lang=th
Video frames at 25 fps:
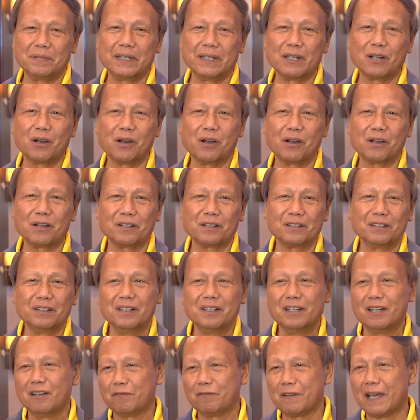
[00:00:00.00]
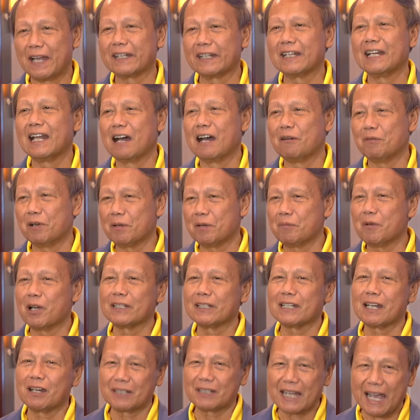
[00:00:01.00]
พี่น้องแฟนกีฬาวอลเลย์บอ
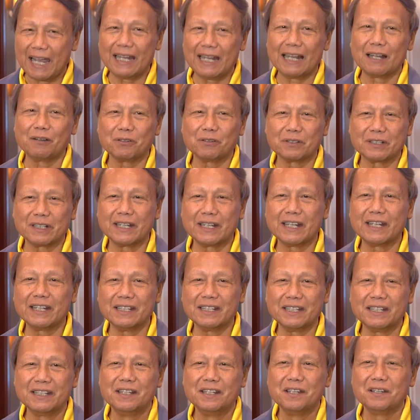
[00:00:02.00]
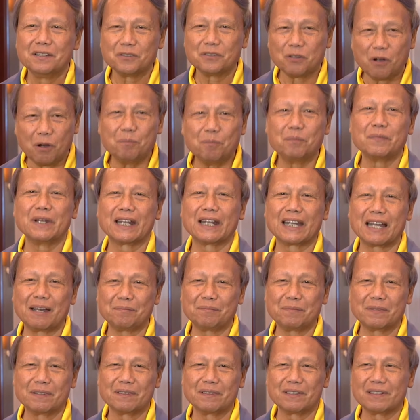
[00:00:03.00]
ลชาวไทยเราจะได้ชมนะครั
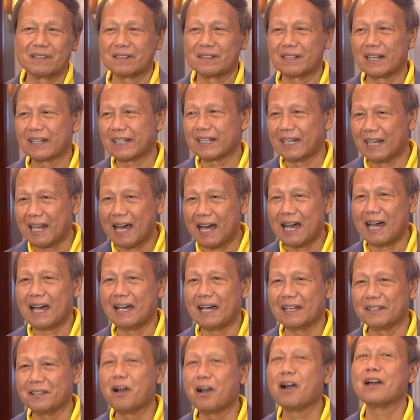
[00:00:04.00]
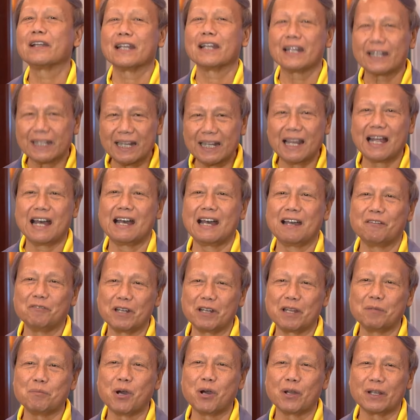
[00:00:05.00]
บ นักกีฬายอดนักกีฬาว
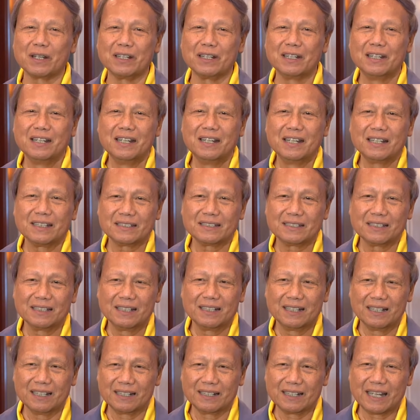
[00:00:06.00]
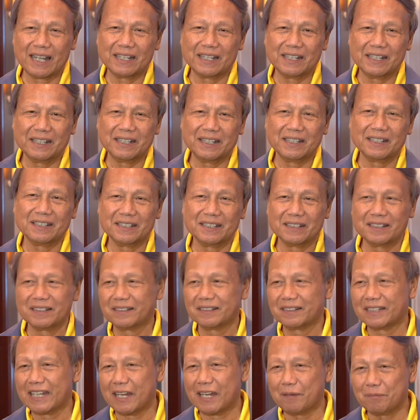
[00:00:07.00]
อลเลย์บอลใน
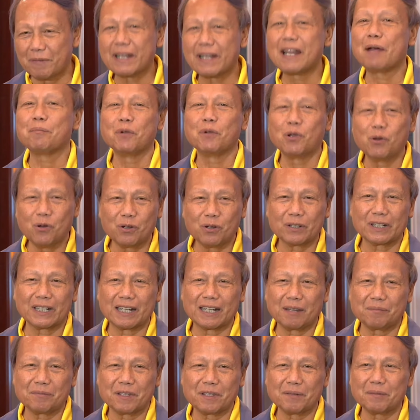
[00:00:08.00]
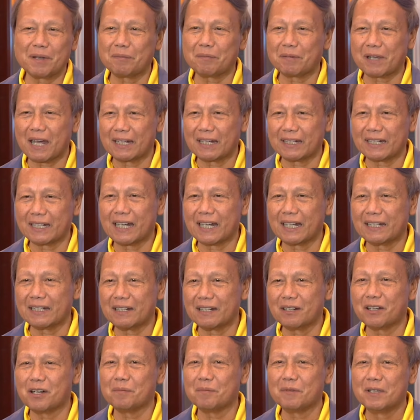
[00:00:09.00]
ทีมระดับโลกนะครับสำหรับการแข่งขันใน
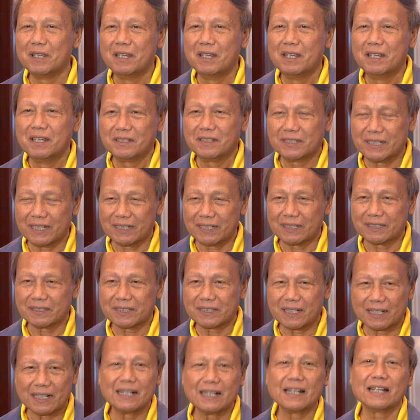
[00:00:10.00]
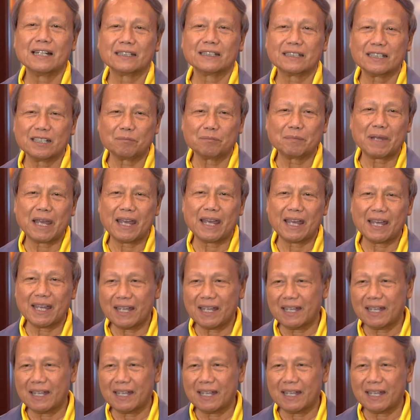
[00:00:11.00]
รอบชิงชนะเลิศถึงแม้